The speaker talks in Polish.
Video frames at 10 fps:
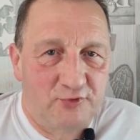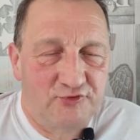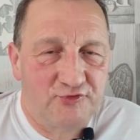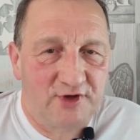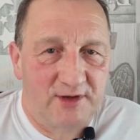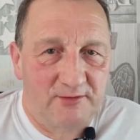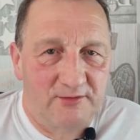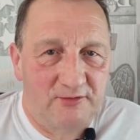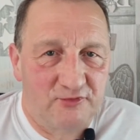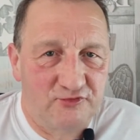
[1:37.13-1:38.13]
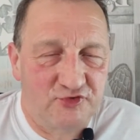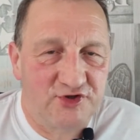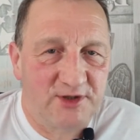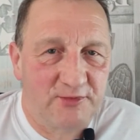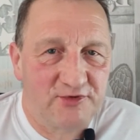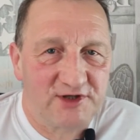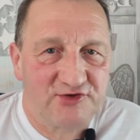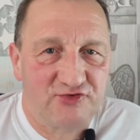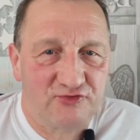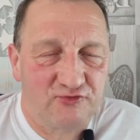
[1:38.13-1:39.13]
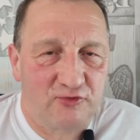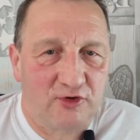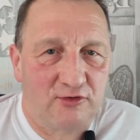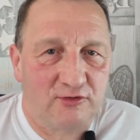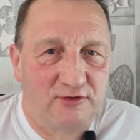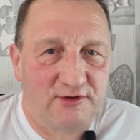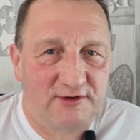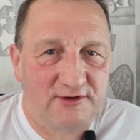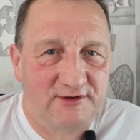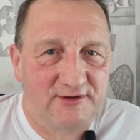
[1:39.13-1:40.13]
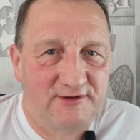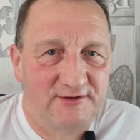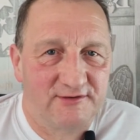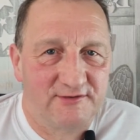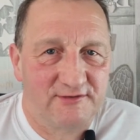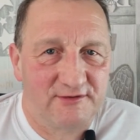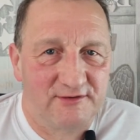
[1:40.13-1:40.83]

Po drugie, musicie podać źródło, y,